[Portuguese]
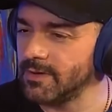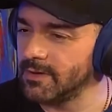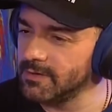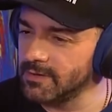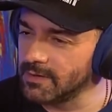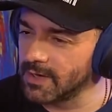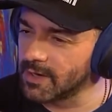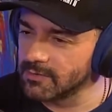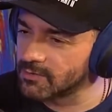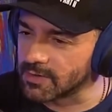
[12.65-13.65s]
E, e
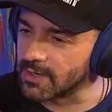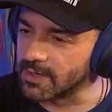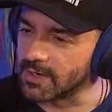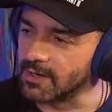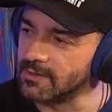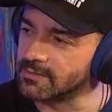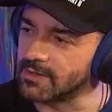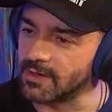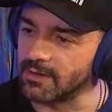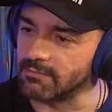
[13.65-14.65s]
analisa o que?
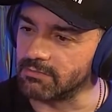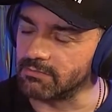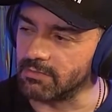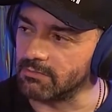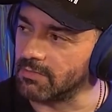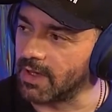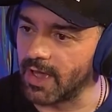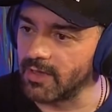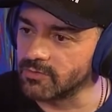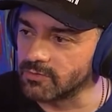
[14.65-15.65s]
Analisa
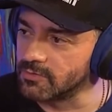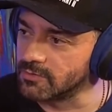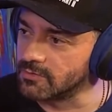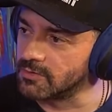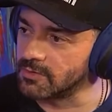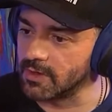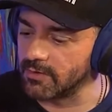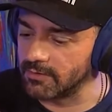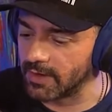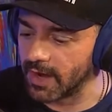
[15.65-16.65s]
restos, de,
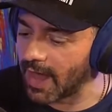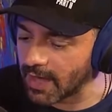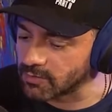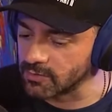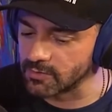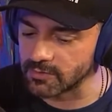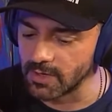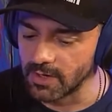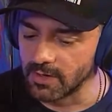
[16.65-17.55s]
é, relatos,